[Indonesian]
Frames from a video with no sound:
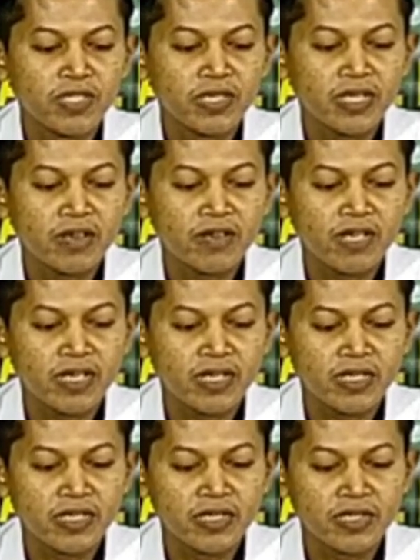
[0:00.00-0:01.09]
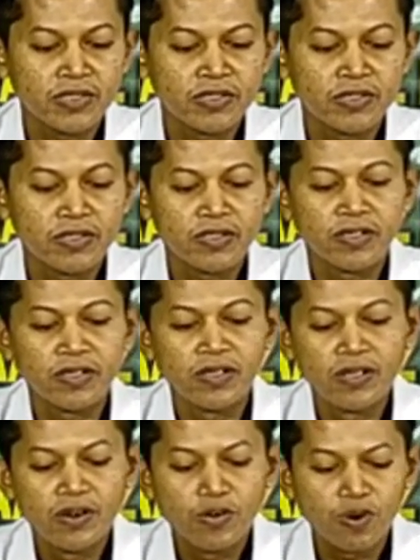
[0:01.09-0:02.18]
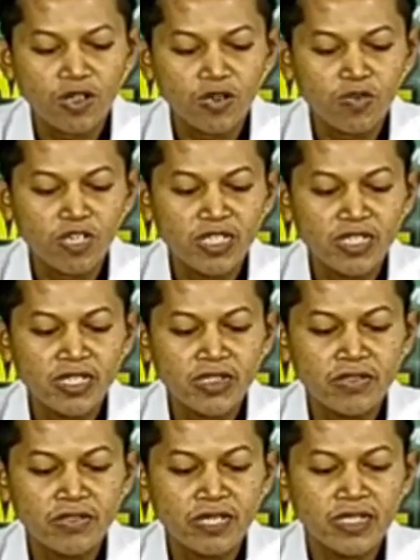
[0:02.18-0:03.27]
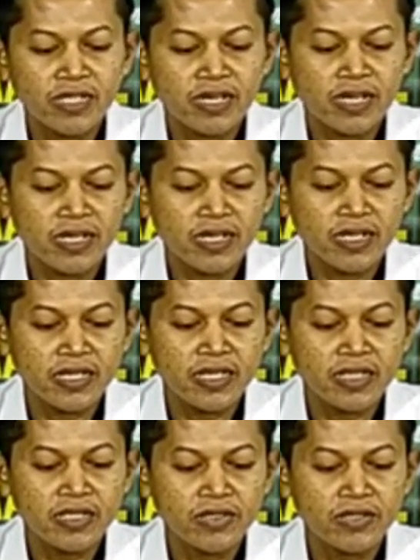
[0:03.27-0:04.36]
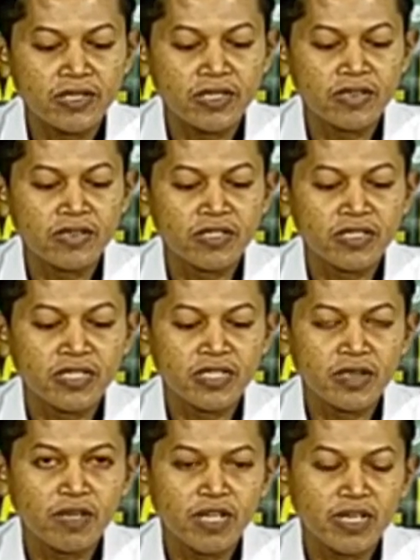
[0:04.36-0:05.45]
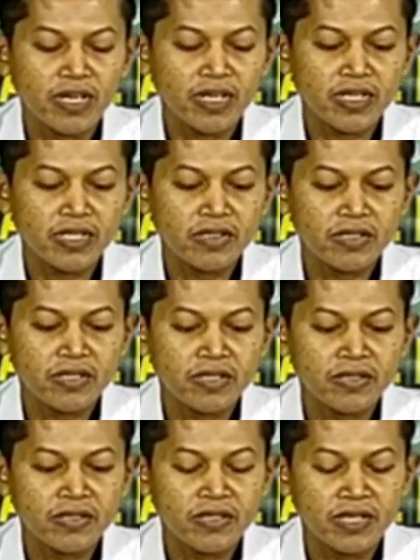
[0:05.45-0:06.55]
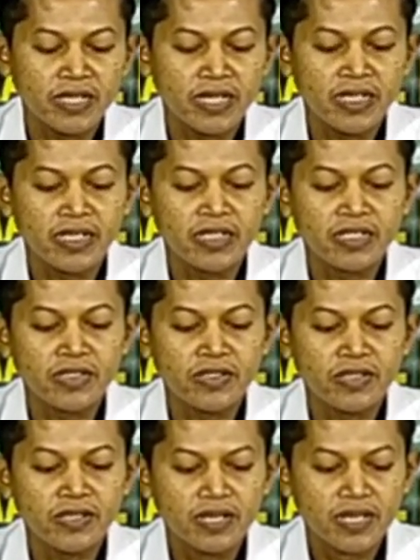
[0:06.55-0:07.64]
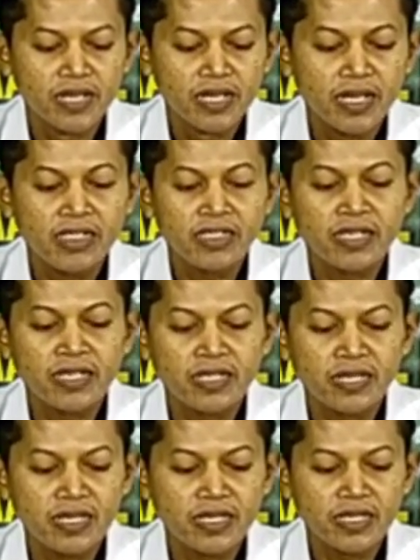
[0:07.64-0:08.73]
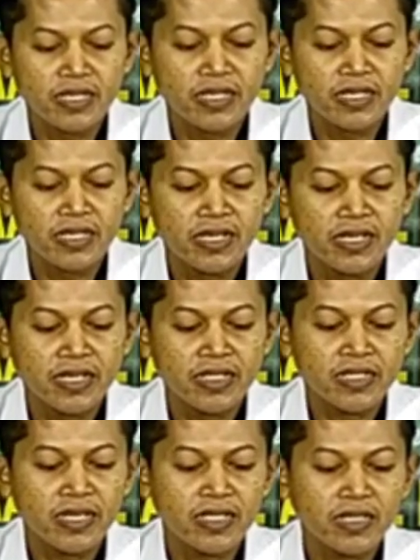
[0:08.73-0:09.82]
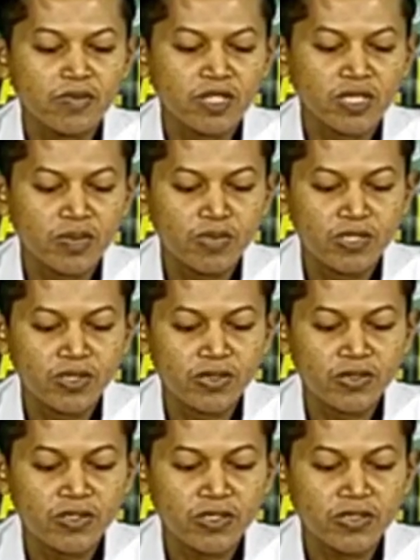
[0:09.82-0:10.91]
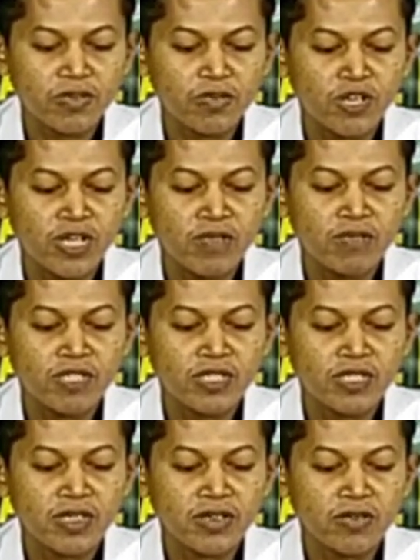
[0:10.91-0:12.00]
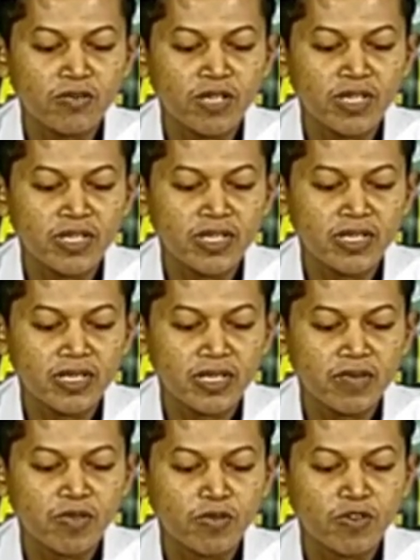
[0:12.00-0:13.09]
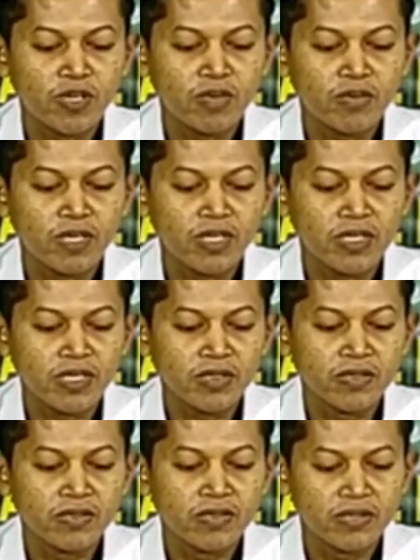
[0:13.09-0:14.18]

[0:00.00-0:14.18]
kelawan ati ingsun wa ubayinu lan nerangake ingsun li hoiri manang liya ingsun liyane ingsun anna sayyidana ing sak temene bendoro kita Muhammad dan rupane Nabi Muhammad iku